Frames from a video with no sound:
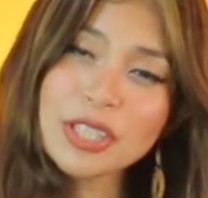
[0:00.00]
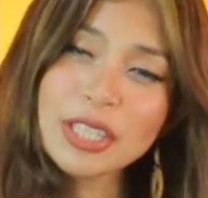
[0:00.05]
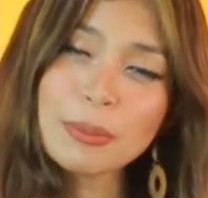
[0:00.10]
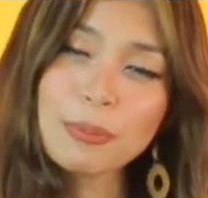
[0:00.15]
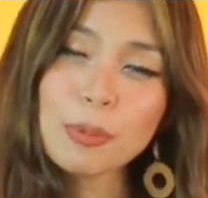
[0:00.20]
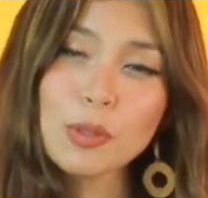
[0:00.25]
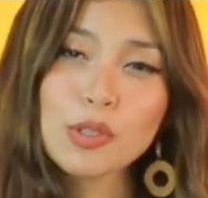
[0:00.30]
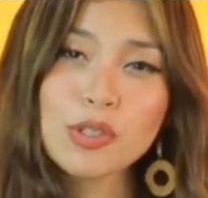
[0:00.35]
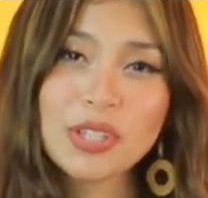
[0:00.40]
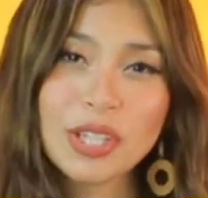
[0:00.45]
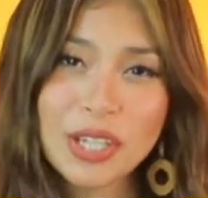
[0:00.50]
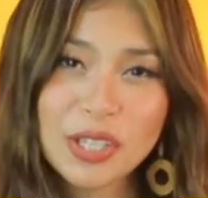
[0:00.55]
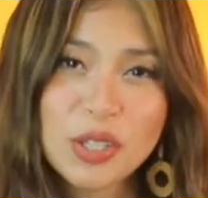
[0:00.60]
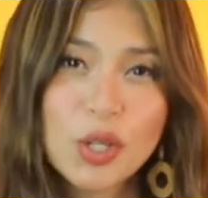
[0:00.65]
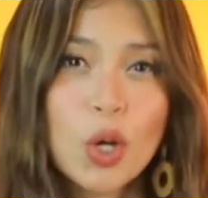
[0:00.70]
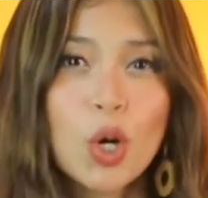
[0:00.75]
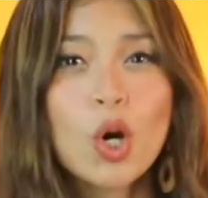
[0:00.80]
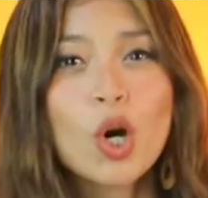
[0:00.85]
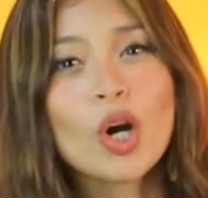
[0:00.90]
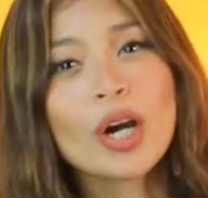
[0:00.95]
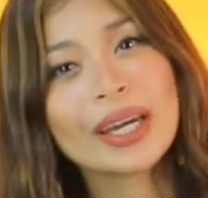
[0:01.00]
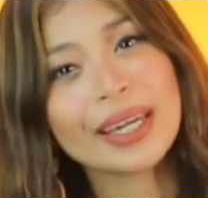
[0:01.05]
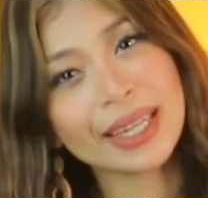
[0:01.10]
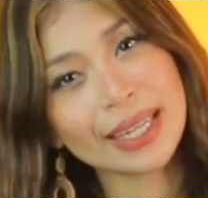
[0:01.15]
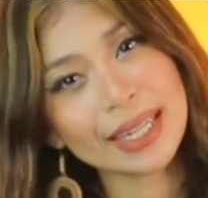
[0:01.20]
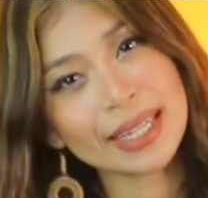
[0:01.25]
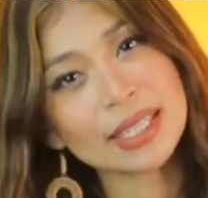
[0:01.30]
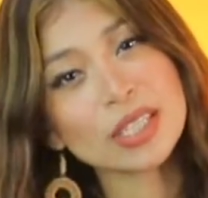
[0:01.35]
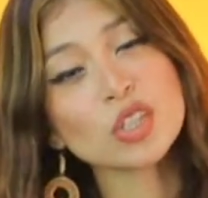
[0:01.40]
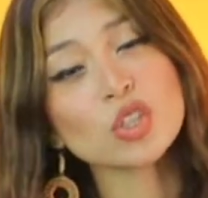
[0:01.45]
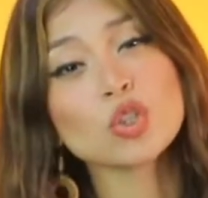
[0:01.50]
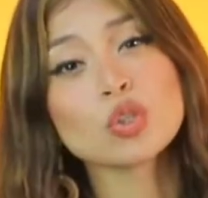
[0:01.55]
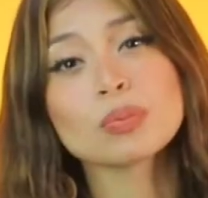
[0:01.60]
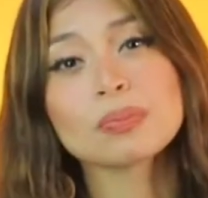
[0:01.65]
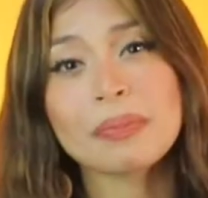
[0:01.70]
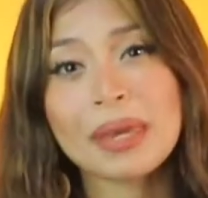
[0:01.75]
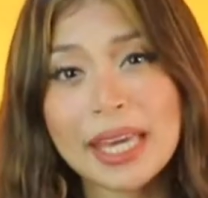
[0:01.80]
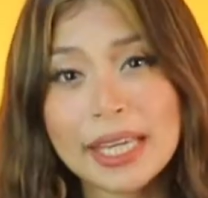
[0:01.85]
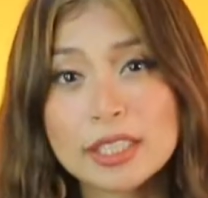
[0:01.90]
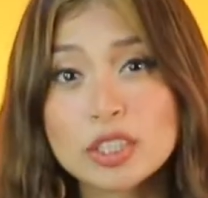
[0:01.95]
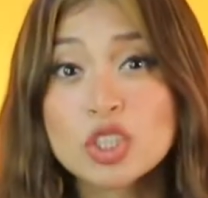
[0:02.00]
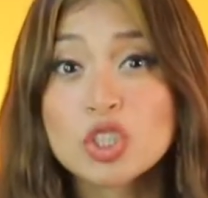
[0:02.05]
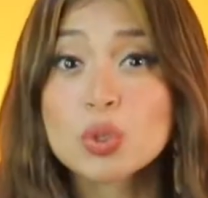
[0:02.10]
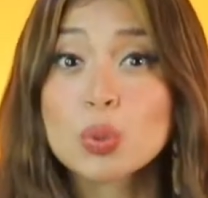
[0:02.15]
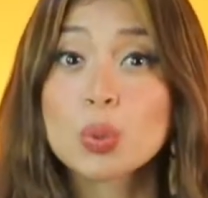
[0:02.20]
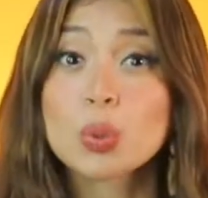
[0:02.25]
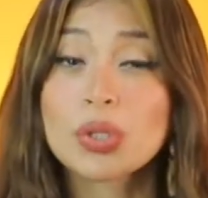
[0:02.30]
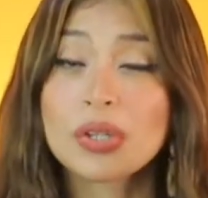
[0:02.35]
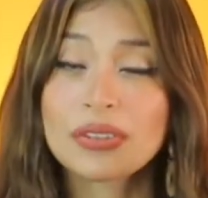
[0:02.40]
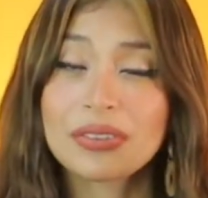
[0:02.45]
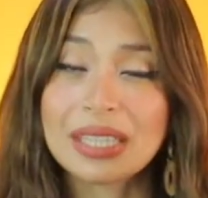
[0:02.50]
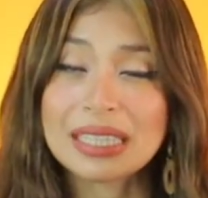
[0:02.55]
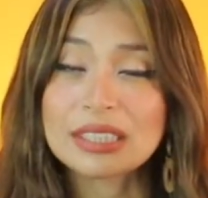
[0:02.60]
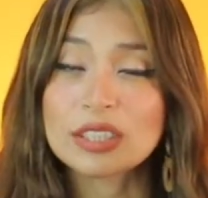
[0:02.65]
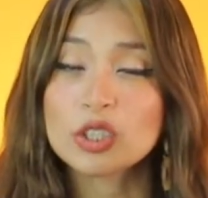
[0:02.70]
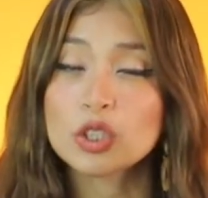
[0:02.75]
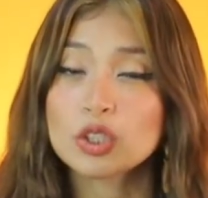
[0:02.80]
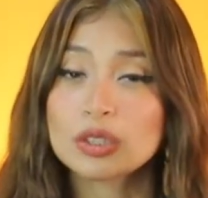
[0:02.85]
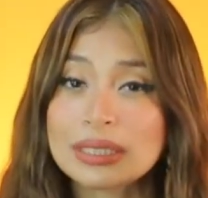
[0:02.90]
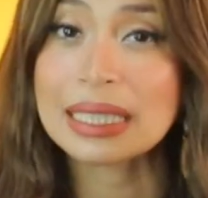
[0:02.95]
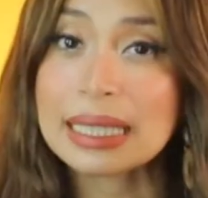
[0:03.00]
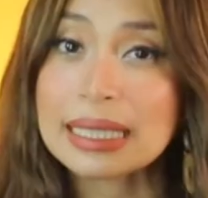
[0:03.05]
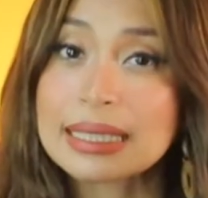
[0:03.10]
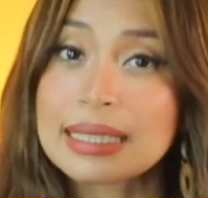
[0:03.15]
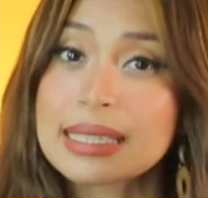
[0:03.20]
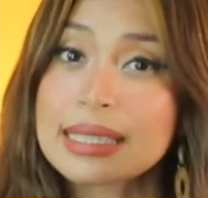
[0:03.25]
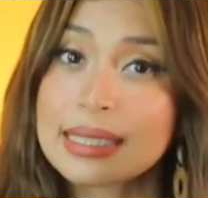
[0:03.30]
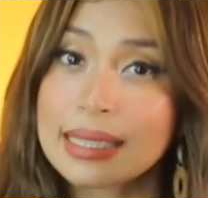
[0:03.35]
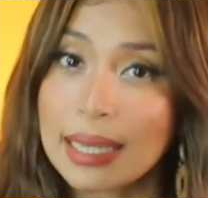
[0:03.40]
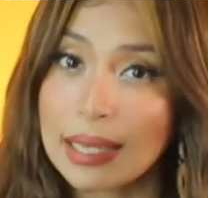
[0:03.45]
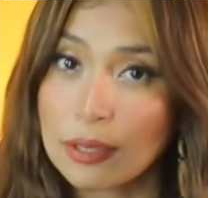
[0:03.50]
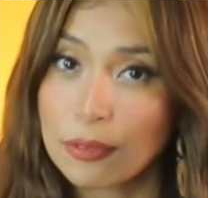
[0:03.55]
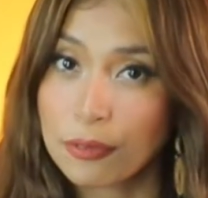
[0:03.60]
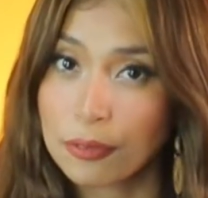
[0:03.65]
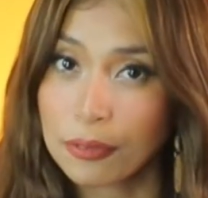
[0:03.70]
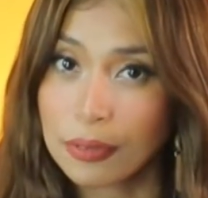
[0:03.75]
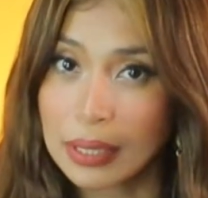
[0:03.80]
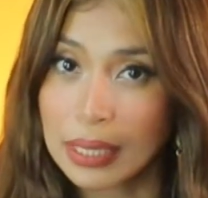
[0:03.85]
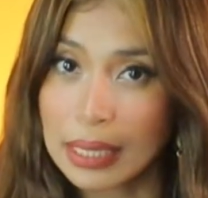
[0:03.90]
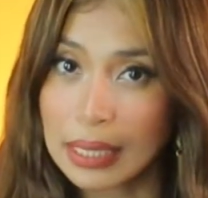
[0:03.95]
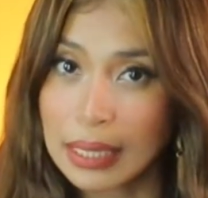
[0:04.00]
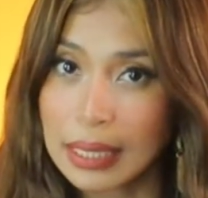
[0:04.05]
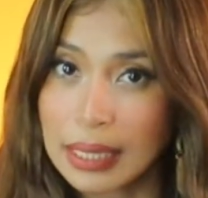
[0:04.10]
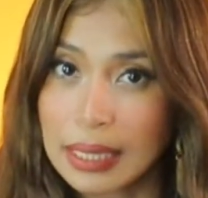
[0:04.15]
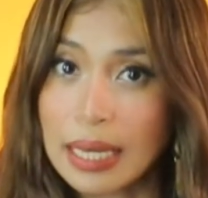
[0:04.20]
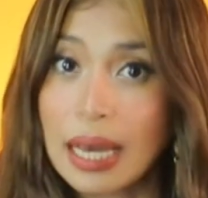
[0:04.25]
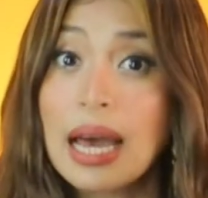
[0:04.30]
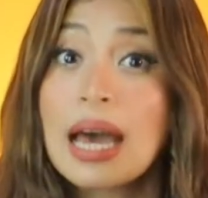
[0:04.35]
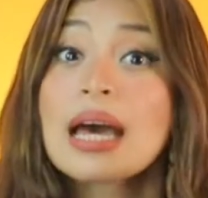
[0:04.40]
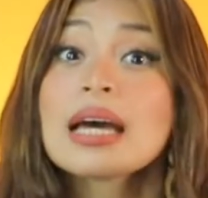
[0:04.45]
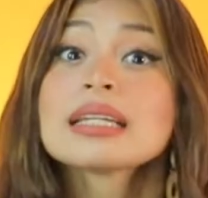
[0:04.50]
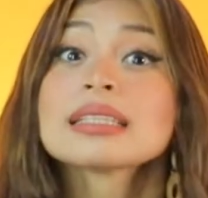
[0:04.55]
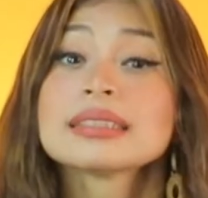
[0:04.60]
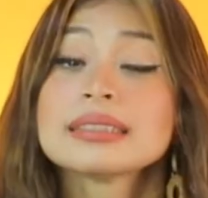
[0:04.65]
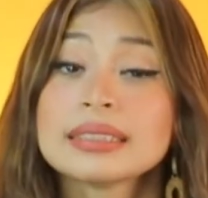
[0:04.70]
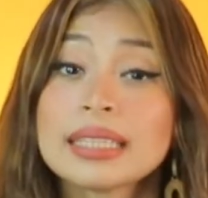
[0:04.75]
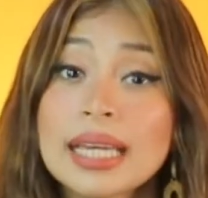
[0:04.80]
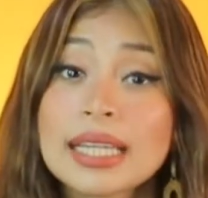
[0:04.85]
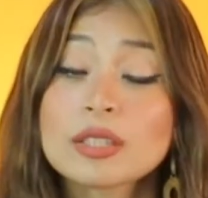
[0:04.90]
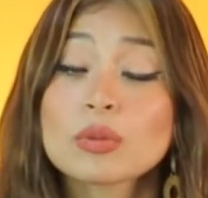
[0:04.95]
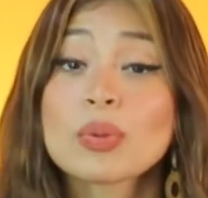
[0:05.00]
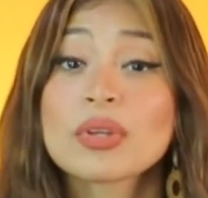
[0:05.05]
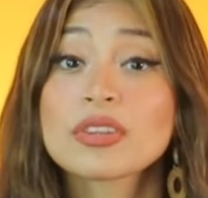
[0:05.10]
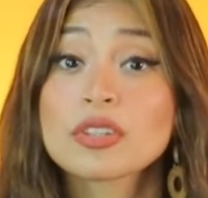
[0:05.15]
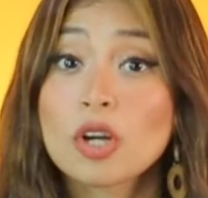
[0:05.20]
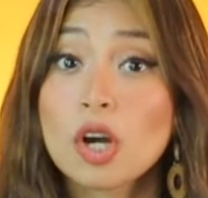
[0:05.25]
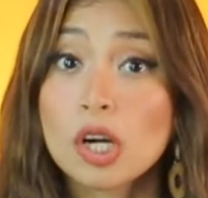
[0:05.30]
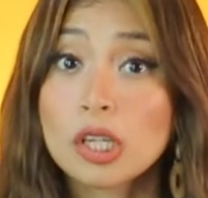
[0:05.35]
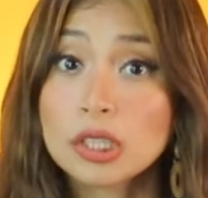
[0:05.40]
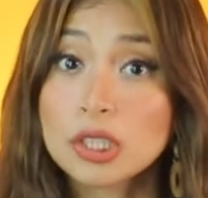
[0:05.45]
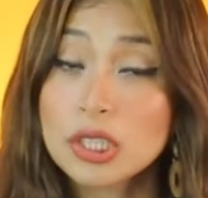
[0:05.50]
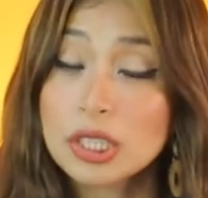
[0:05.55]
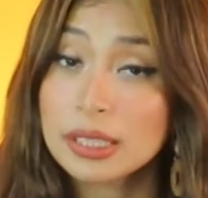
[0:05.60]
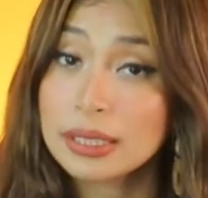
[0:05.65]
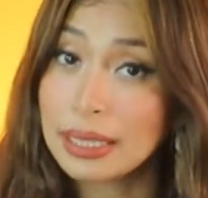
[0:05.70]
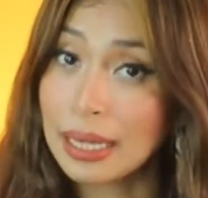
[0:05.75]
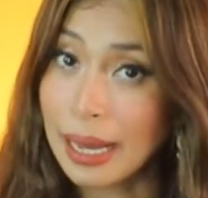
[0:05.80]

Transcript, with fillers: tip ko sa iyo is to make sure that you date safely. Date with caution